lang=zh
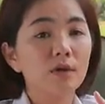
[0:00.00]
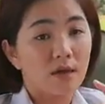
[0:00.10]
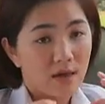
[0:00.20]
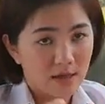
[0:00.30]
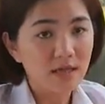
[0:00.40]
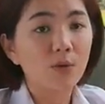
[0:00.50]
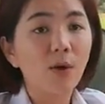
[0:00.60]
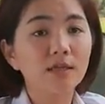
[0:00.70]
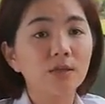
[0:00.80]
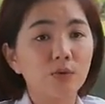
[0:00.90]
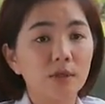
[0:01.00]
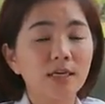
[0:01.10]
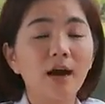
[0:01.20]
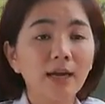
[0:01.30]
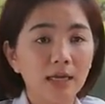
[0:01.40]
是很喜欢这女
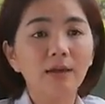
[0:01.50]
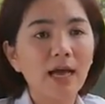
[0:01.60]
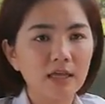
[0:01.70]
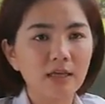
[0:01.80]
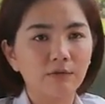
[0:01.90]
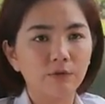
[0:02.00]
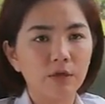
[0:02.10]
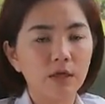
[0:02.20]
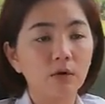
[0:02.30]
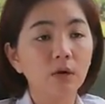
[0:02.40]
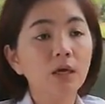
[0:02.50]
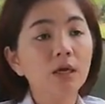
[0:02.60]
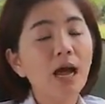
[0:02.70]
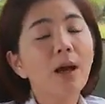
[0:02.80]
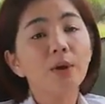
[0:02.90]
生，想要看到他幸福的笑容。可